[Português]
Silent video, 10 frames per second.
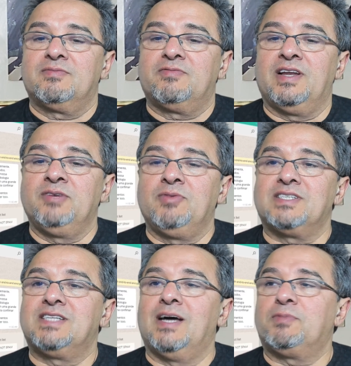Falar em
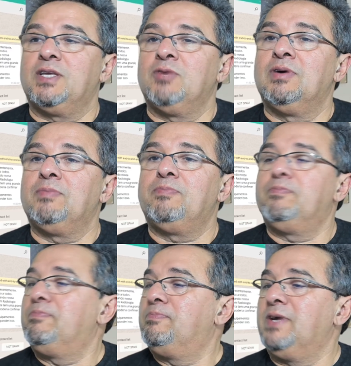WhatsApp, tem uma
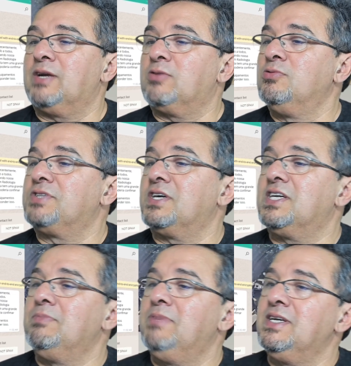pergunta
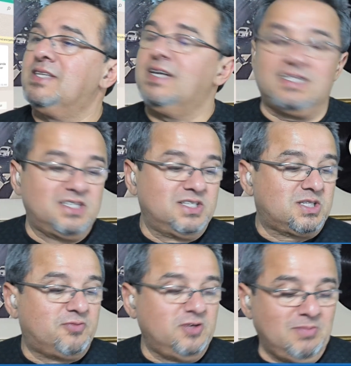aqui bem interessante
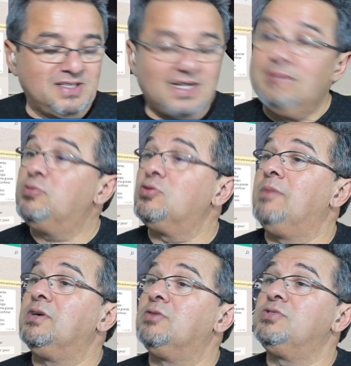que foi mandada por um
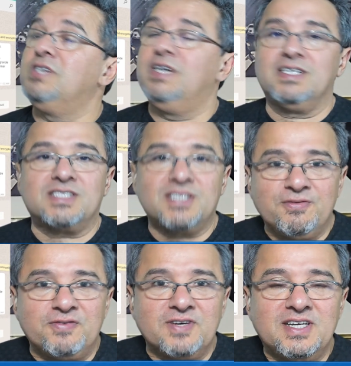amigo de
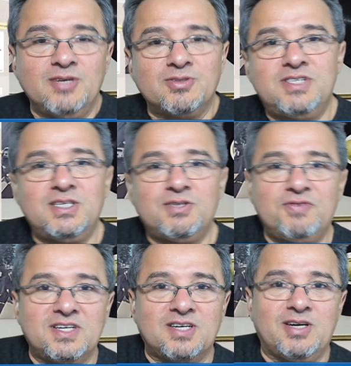Recife que não se identifica.